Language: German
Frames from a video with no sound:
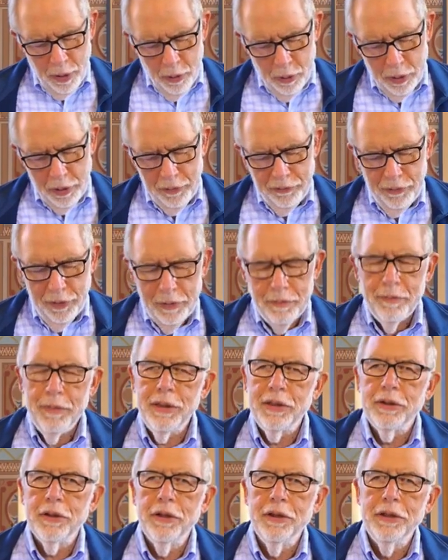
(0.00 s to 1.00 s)
und ich will
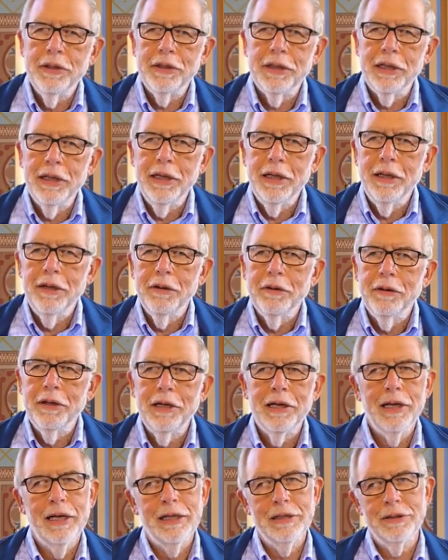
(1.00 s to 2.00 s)
mit euch gehen und
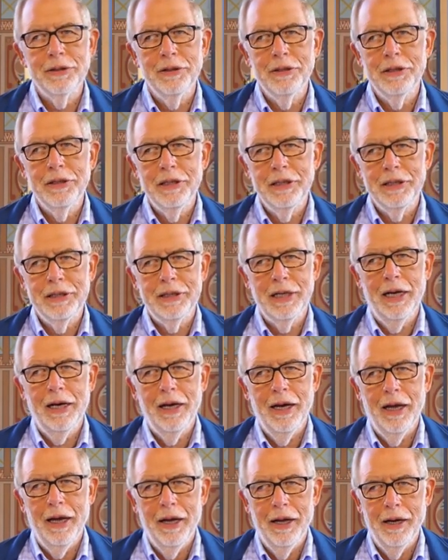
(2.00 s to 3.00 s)
ich lasse euch nicht
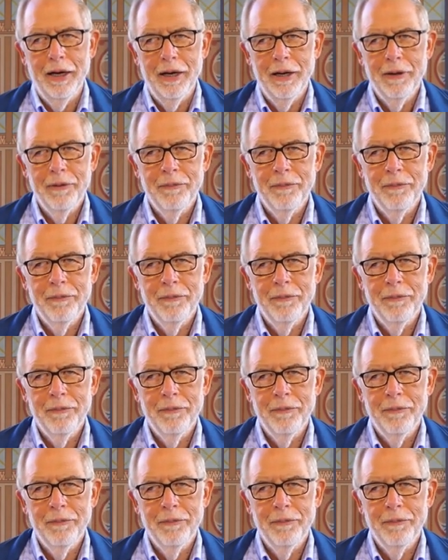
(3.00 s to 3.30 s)
allein.